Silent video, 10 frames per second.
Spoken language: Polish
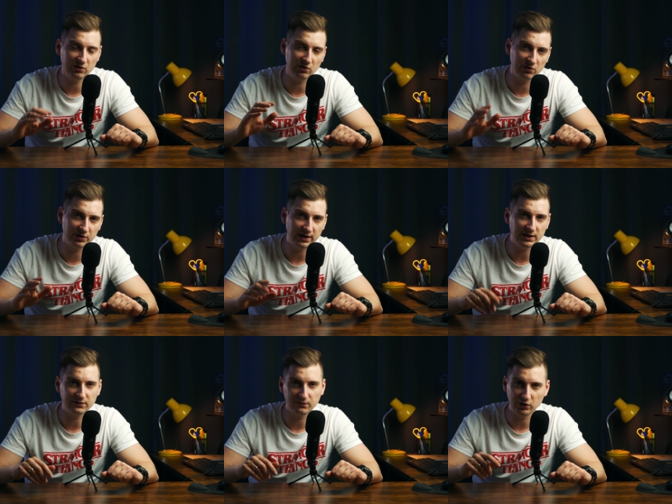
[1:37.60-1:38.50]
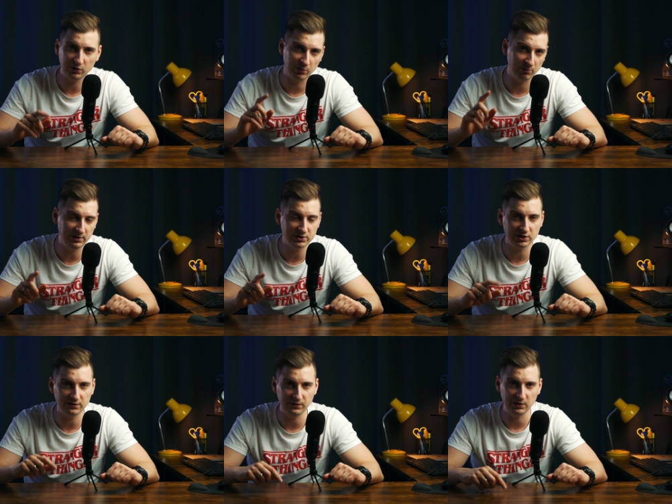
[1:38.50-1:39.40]
oglądania Twoich publicznych
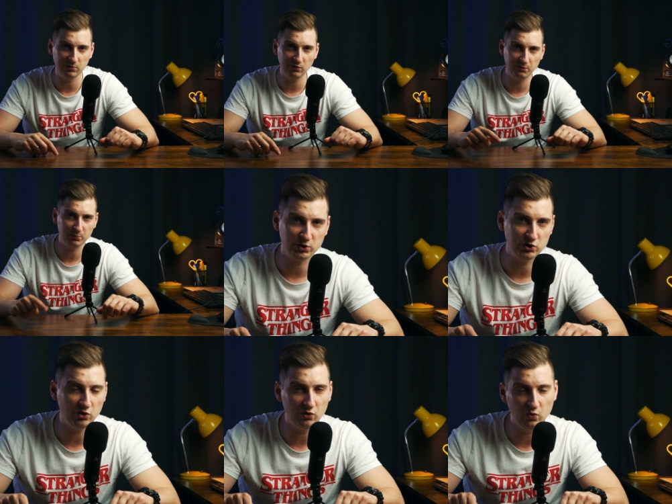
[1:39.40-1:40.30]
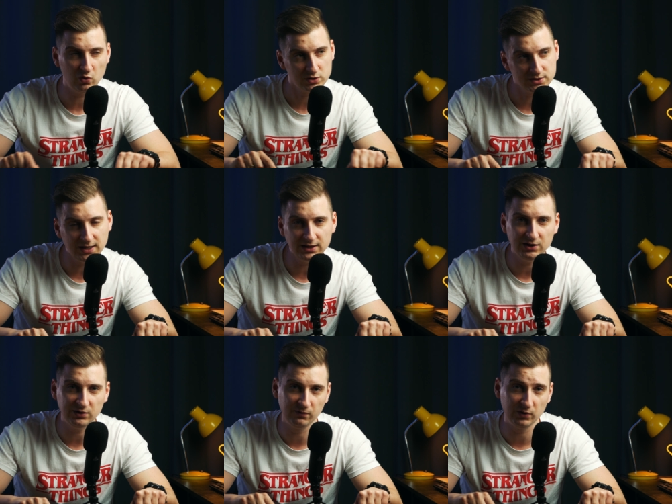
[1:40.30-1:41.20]
filmów w przeciągu ostatnich
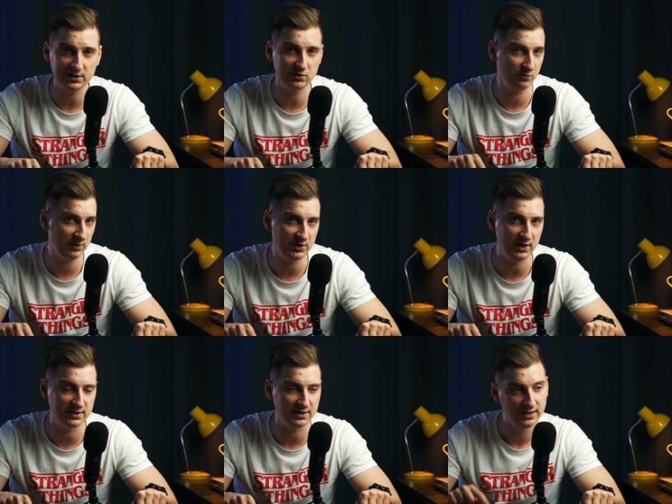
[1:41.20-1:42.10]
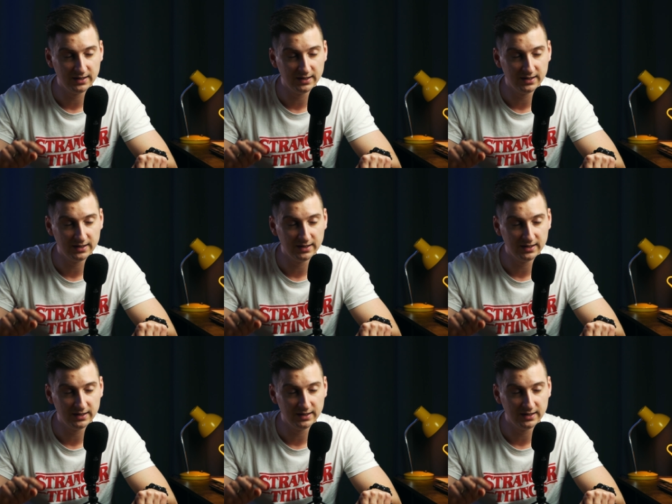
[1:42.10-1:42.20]
12 miesięcy.